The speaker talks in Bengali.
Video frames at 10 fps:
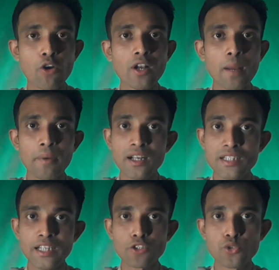এখন
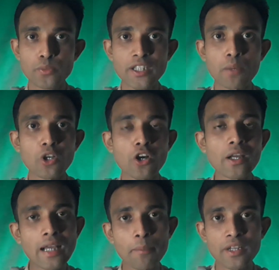আপনার যেটা সুবিধা
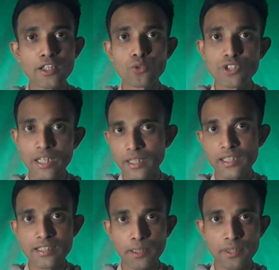মনে হয় আপনি কিন্তু
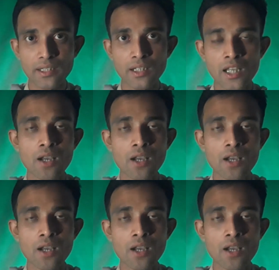সেটাতেই যাবেন